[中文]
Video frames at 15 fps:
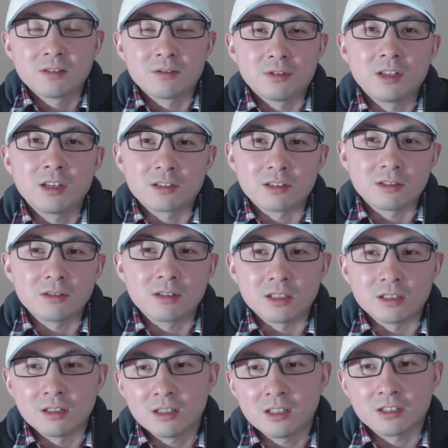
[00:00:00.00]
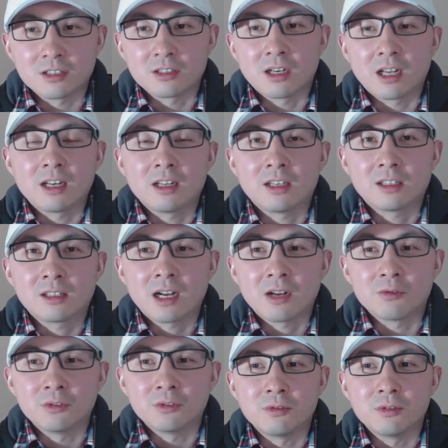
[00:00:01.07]
所以那个时候可能历史来了一个大
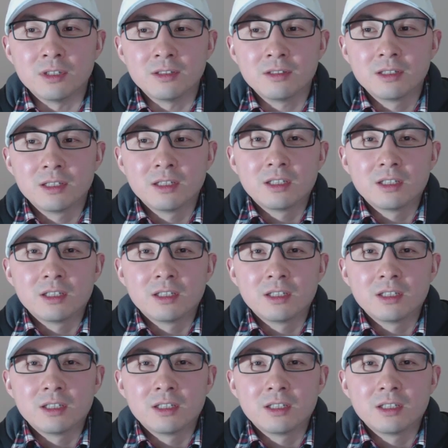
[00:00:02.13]
回，